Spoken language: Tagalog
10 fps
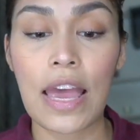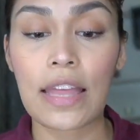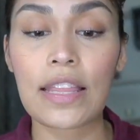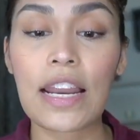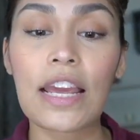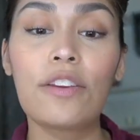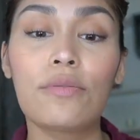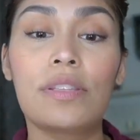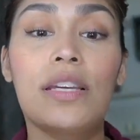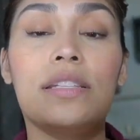And then I
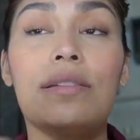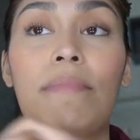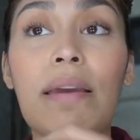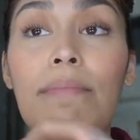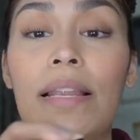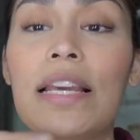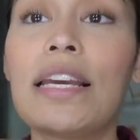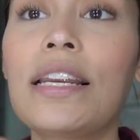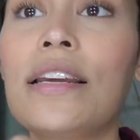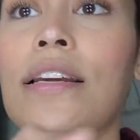use this
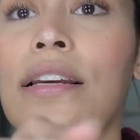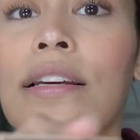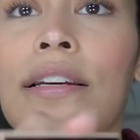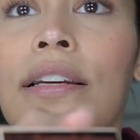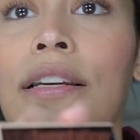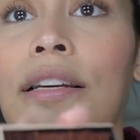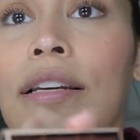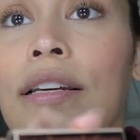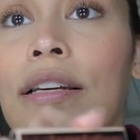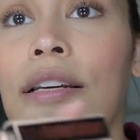Maybelline
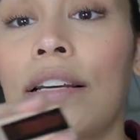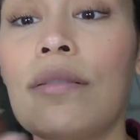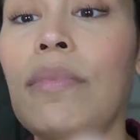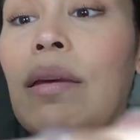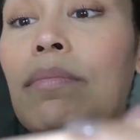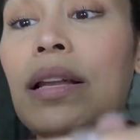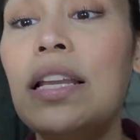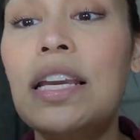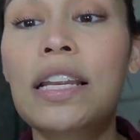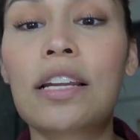
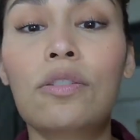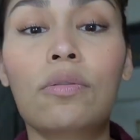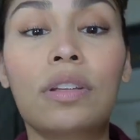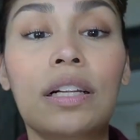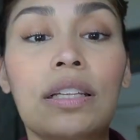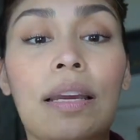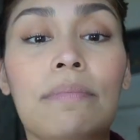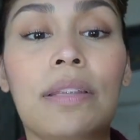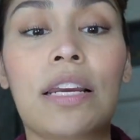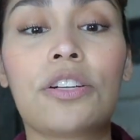Maybelline na Total
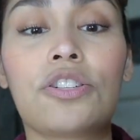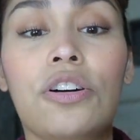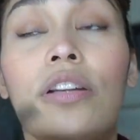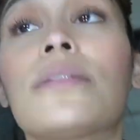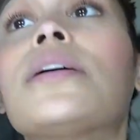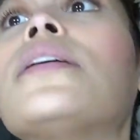Temptation.